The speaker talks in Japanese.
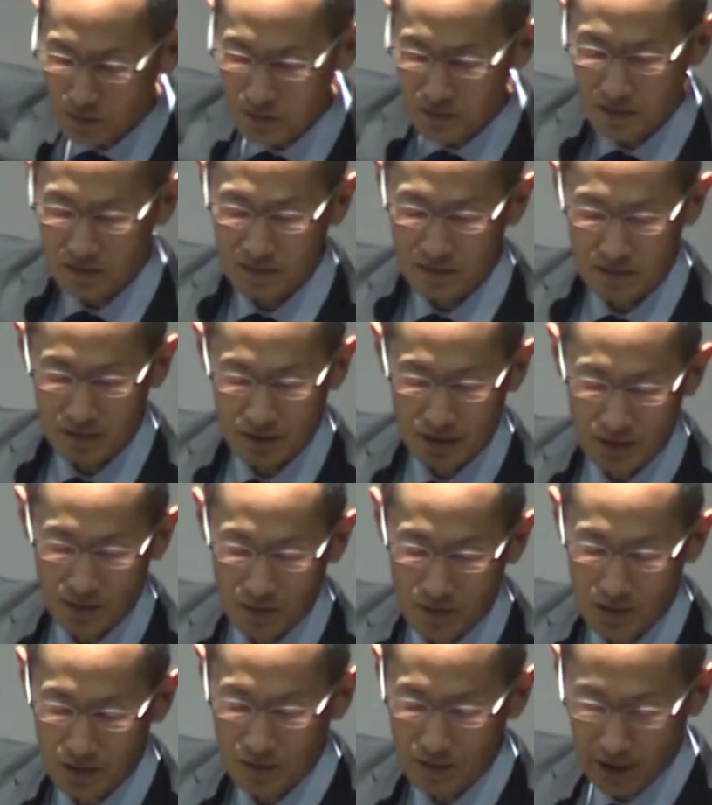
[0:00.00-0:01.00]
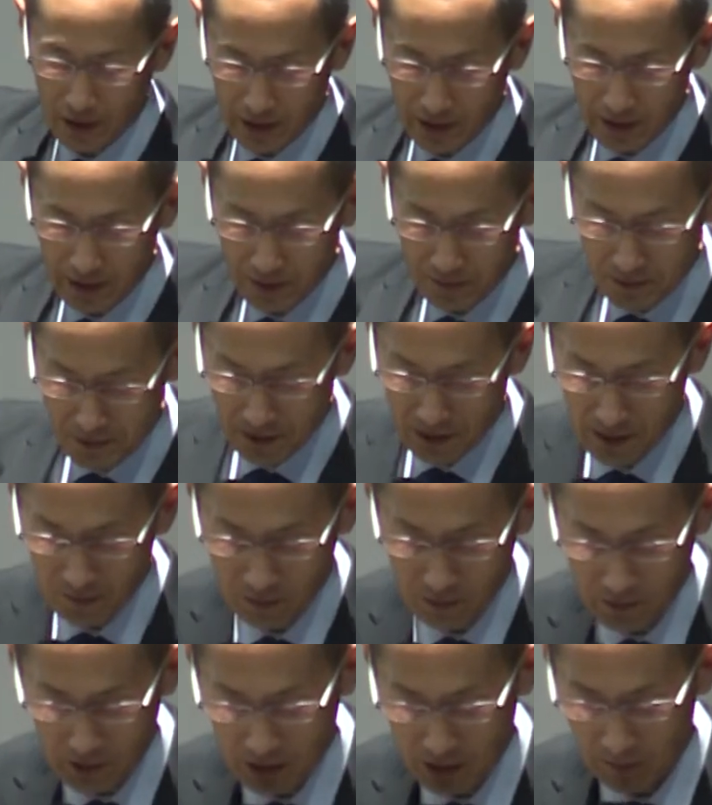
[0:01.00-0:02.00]
物にとっては体の細
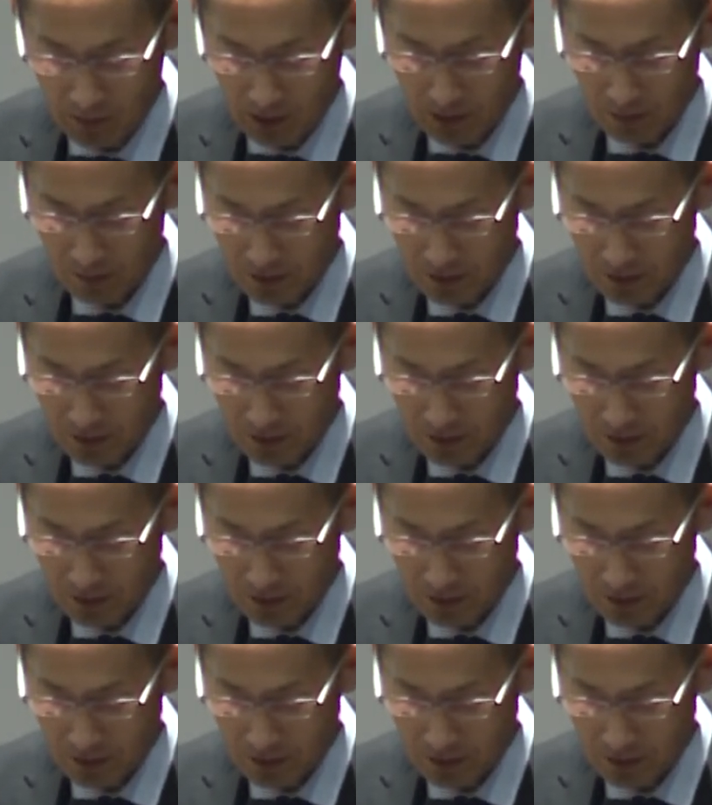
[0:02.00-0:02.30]
胞から万